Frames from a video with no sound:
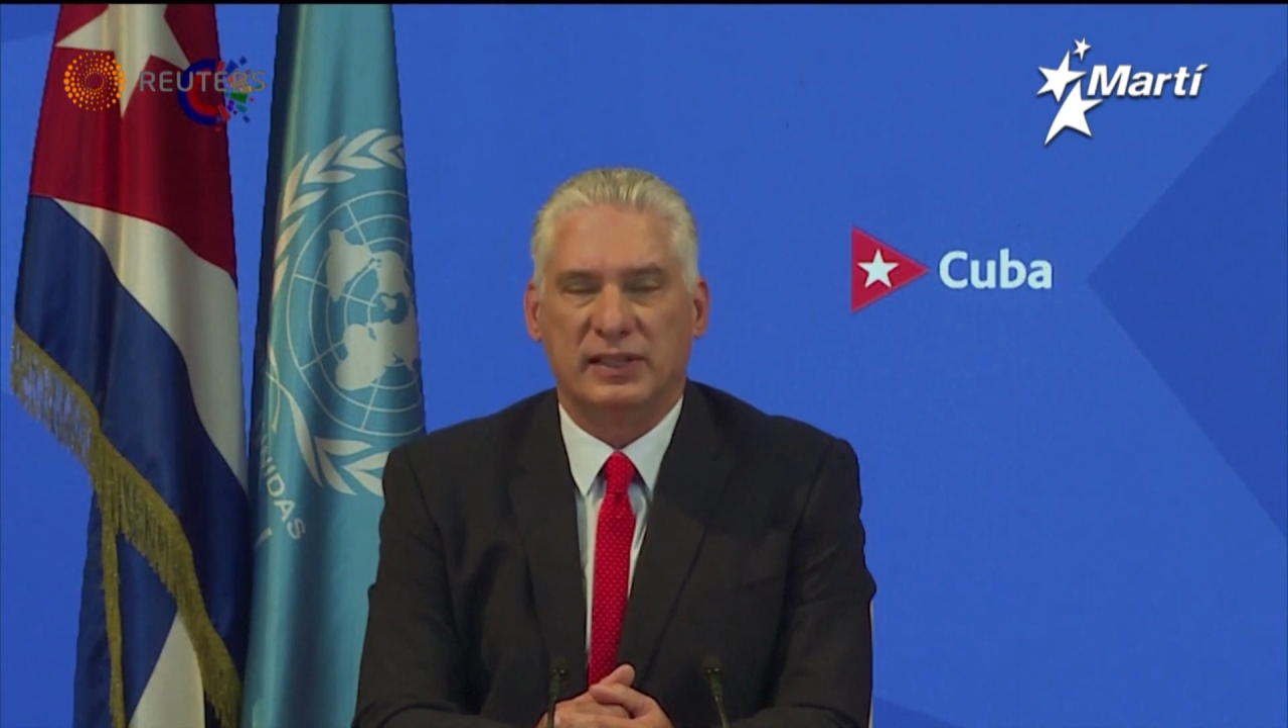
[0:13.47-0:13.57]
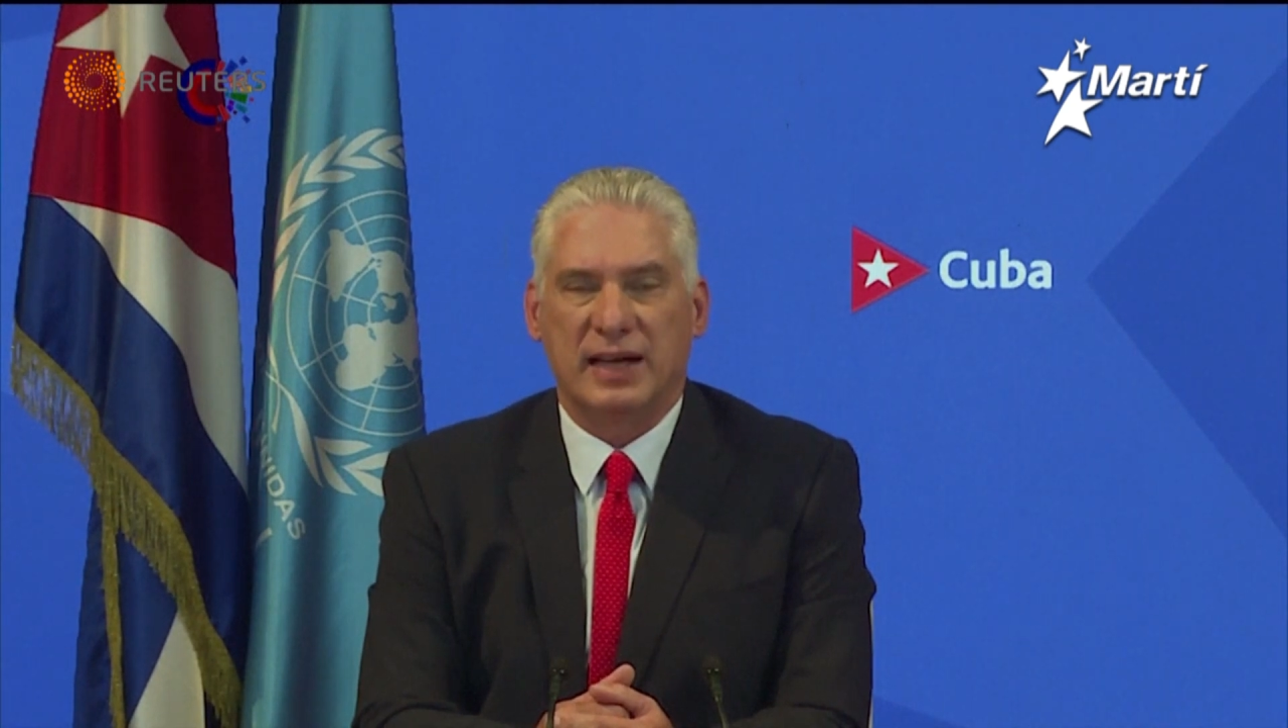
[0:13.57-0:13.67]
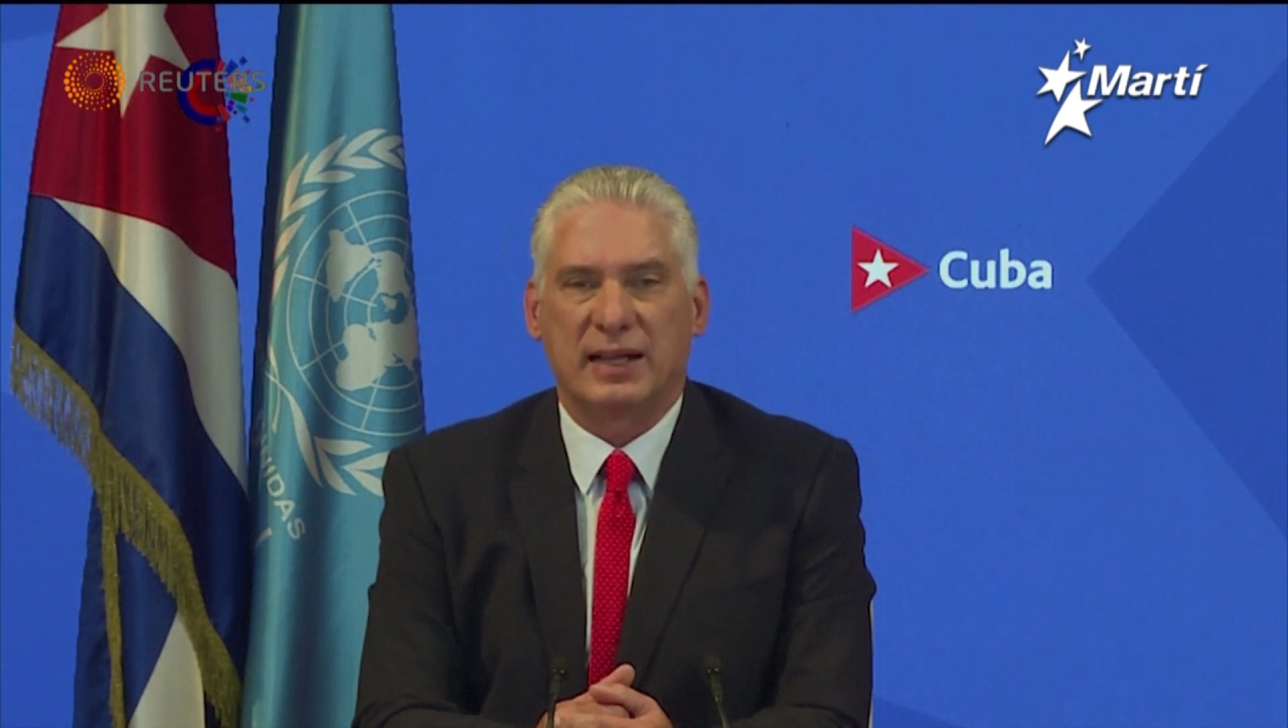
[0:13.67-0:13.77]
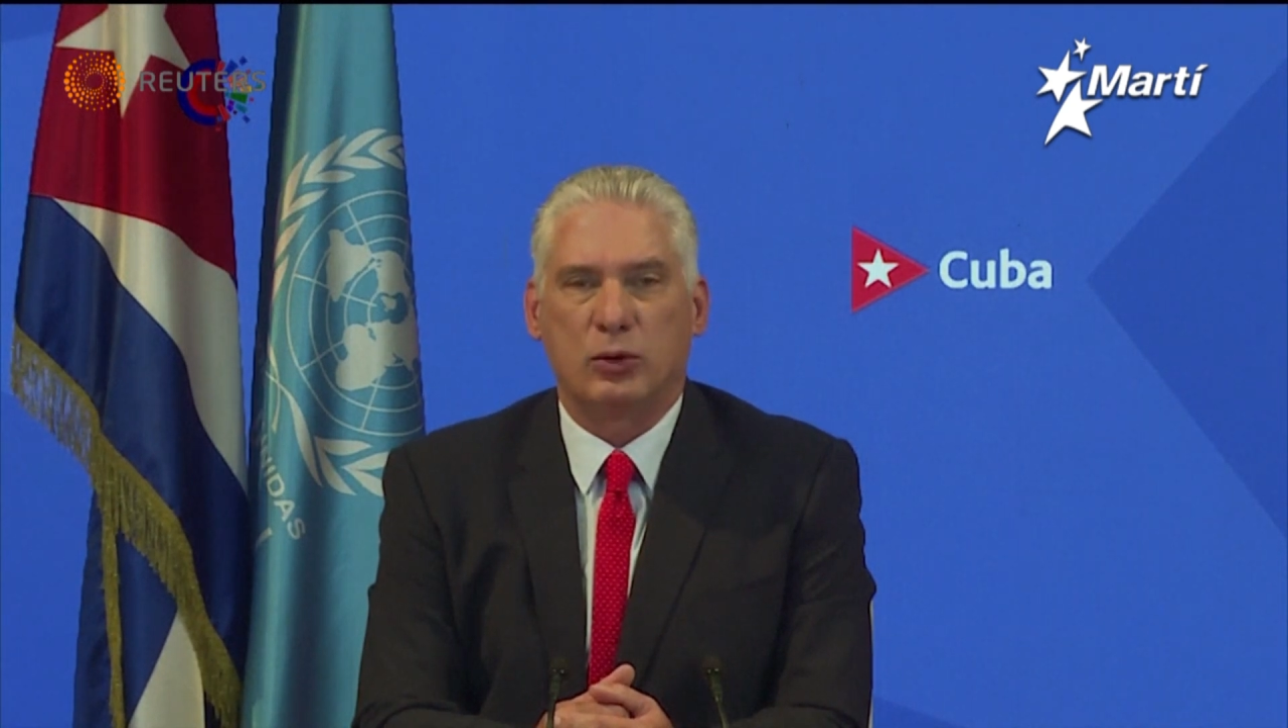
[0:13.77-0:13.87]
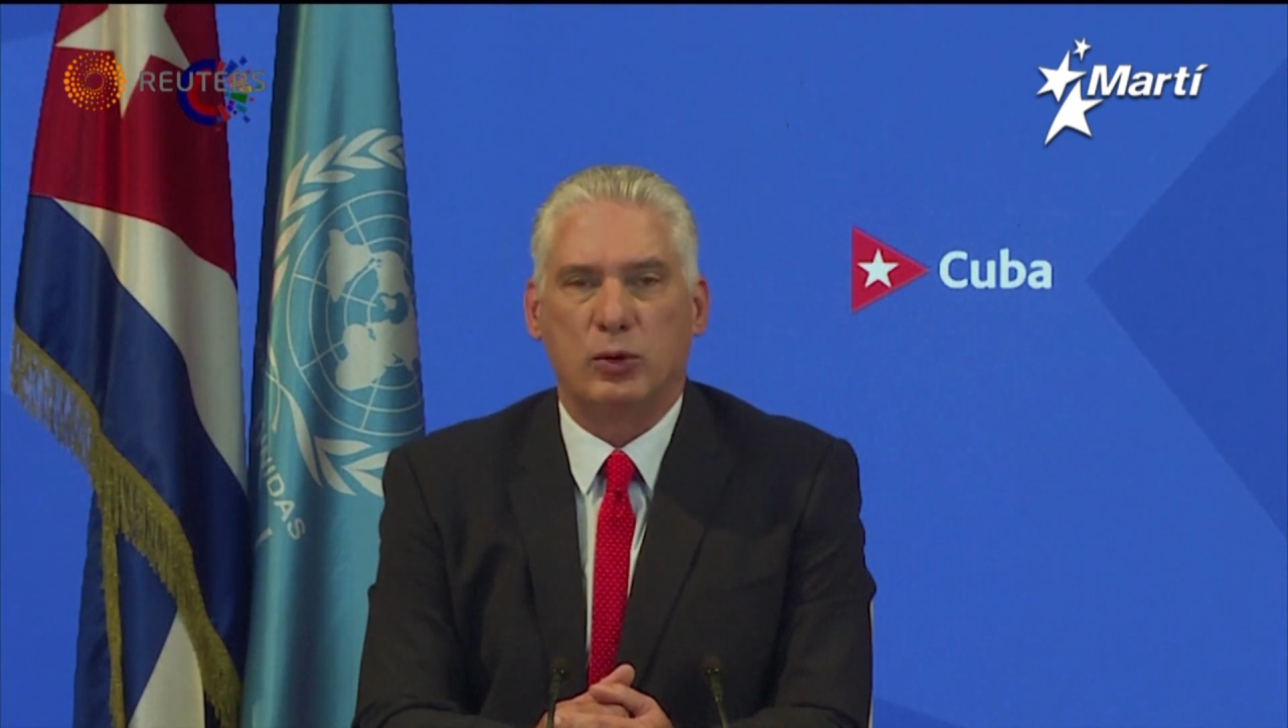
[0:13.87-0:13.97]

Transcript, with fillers: se ha